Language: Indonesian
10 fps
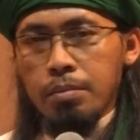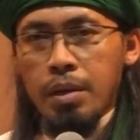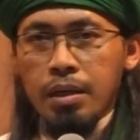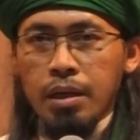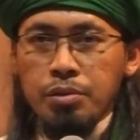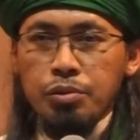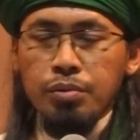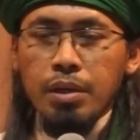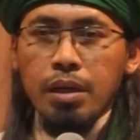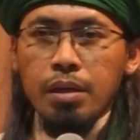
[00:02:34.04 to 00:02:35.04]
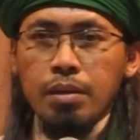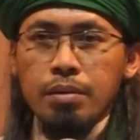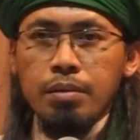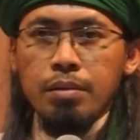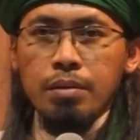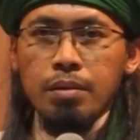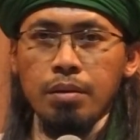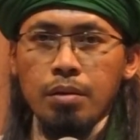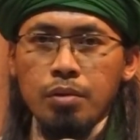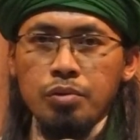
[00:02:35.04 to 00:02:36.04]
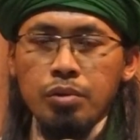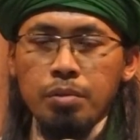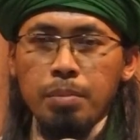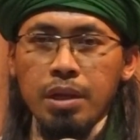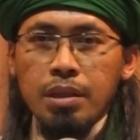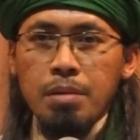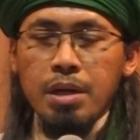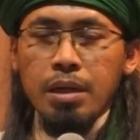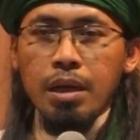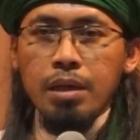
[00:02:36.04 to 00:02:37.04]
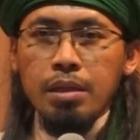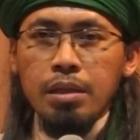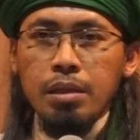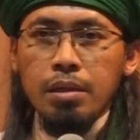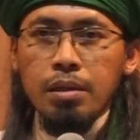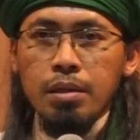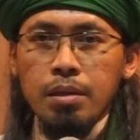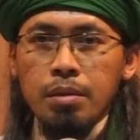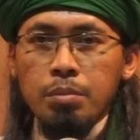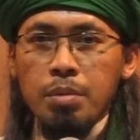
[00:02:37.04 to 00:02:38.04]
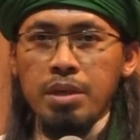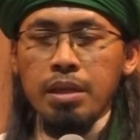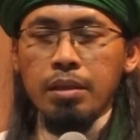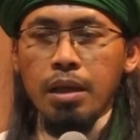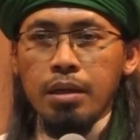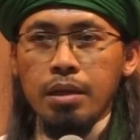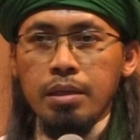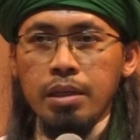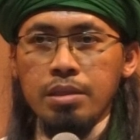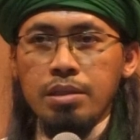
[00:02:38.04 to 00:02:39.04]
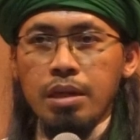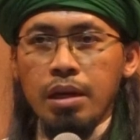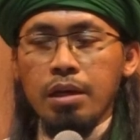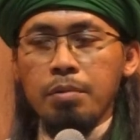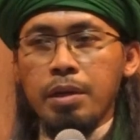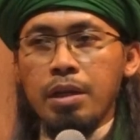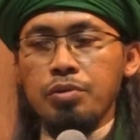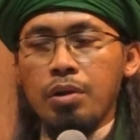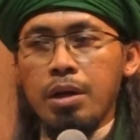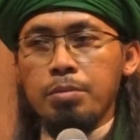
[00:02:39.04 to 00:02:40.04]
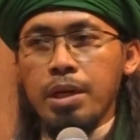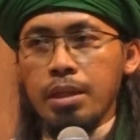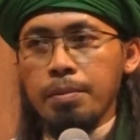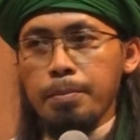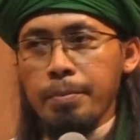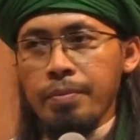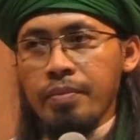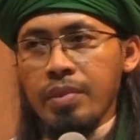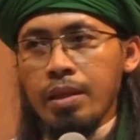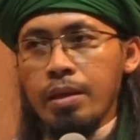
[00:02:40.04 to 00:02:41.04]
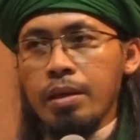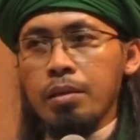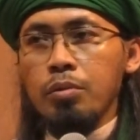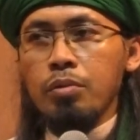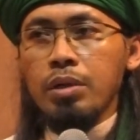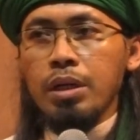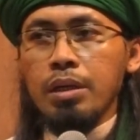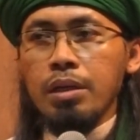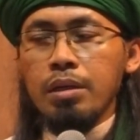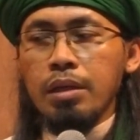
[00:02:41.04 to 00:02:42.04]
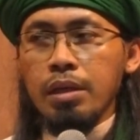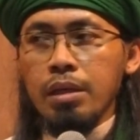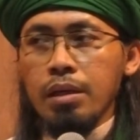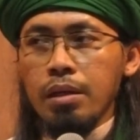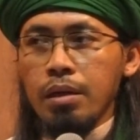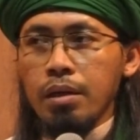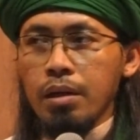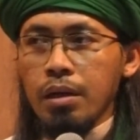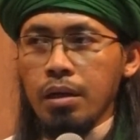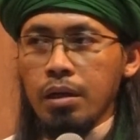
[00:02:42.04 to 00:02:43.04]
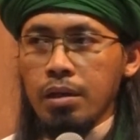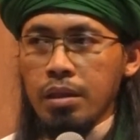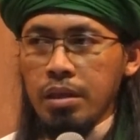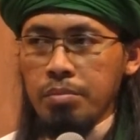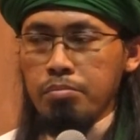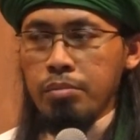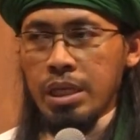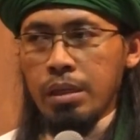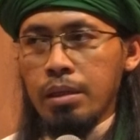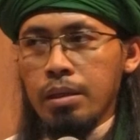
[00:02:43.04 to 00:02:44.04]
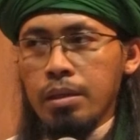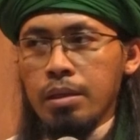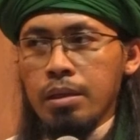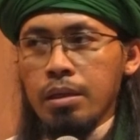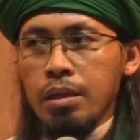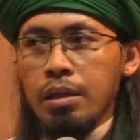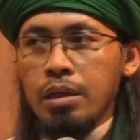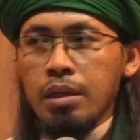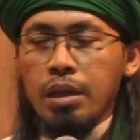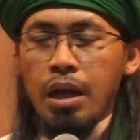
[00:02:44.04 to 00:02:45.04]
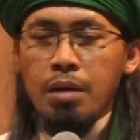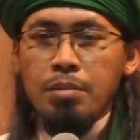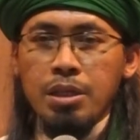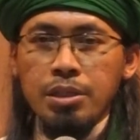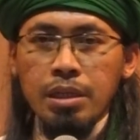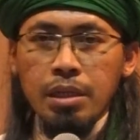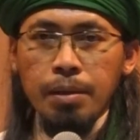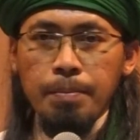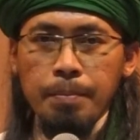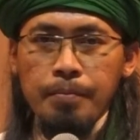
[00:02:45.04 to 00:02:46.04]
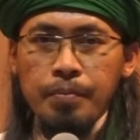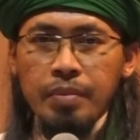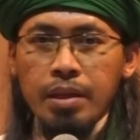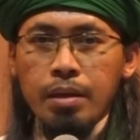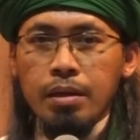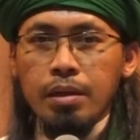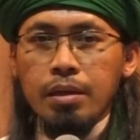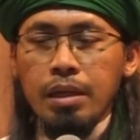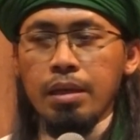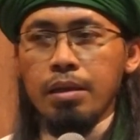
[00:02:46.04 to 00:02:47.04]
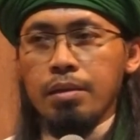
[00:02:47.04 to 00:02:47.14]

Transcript: Bahkan juga Rasul pertama kali memerintahkan hijrah kepada sahabat itu ke negeri Zimmi, ke negeri Habashi, ke negeri